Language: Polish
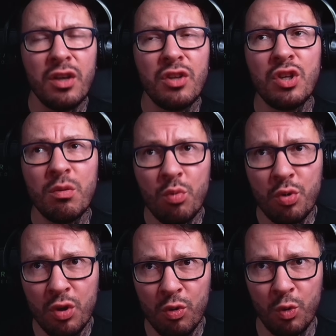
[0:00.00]
nie
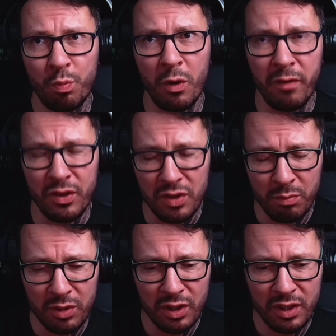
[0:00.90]
muszą kupować
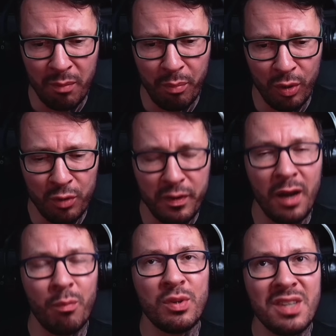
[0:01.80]
im tych tamponów,
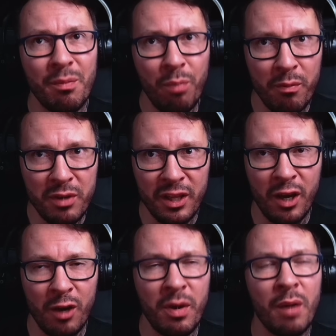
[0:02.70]
albo
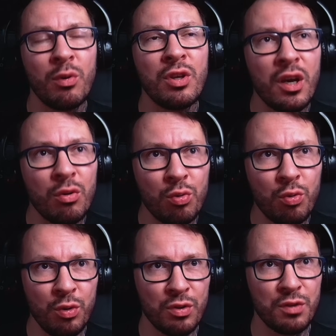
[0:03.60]
zapominają, albo nie
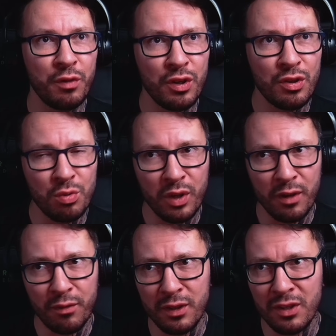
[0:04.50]
edukują swoich
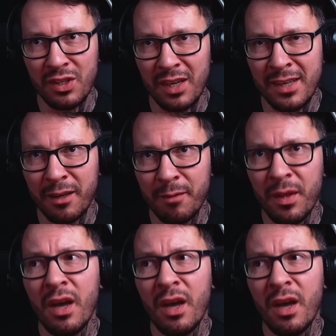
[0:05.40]
córek w tych rzeczach,